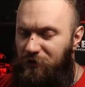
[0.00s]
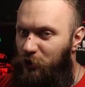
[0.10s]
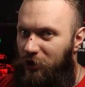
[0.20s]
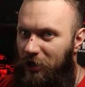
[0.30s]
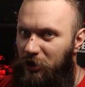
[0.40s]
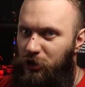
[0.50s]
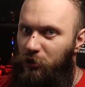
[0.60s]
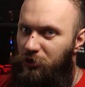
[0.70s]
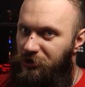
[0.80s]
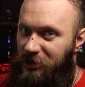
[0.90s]
видеокарточек
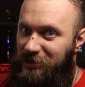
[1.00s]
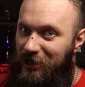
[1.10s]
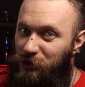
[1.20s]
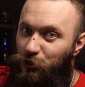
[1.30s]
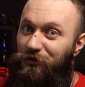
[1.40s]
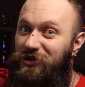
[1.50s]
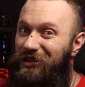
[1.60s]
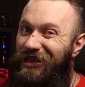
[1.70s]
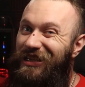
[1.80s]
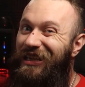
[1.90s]
должен состояться уже в
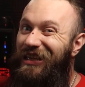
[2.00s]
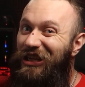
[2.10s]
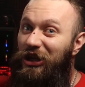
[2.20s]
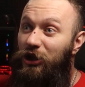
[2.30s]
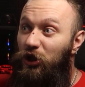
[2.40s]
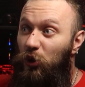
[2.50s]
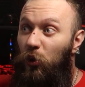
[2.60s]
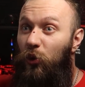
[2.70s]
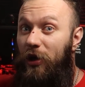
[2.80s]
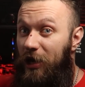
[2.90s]
середине
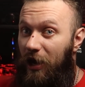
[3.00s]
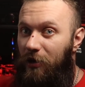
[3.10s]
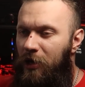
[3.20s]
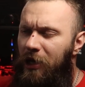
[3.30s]
июля.